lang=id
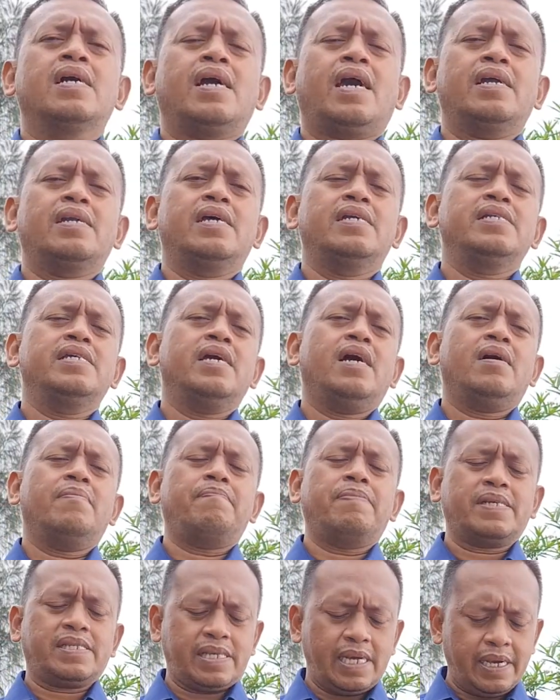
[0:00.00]
Karena dia
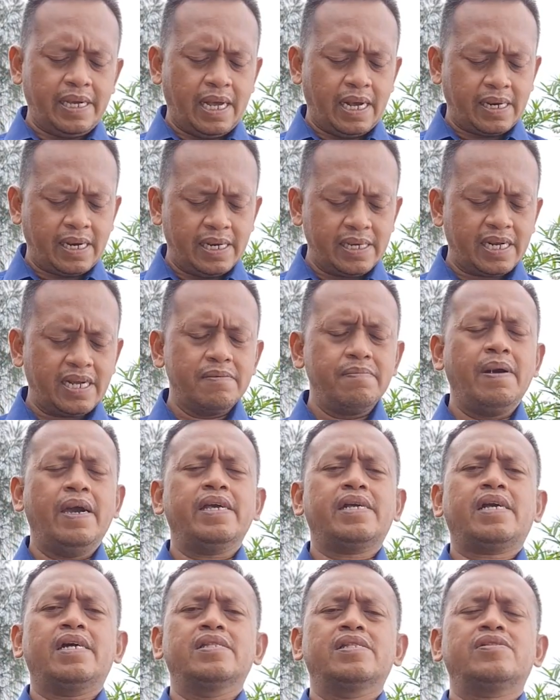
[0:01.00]
percaya akan
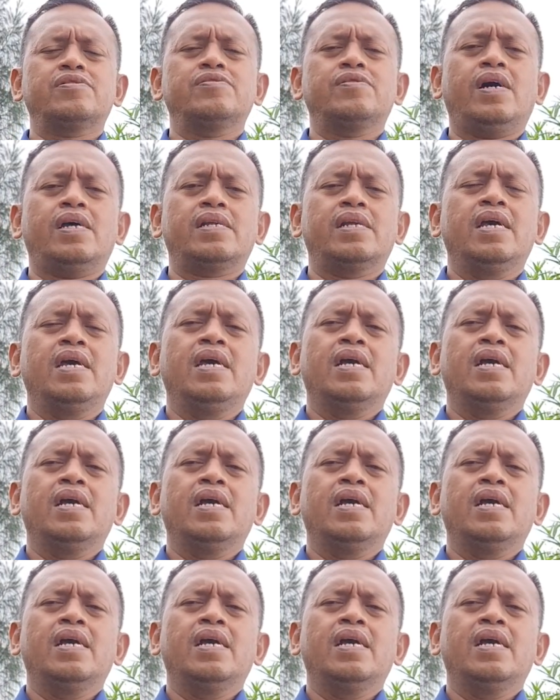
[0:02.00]
kebaikan Tuhan,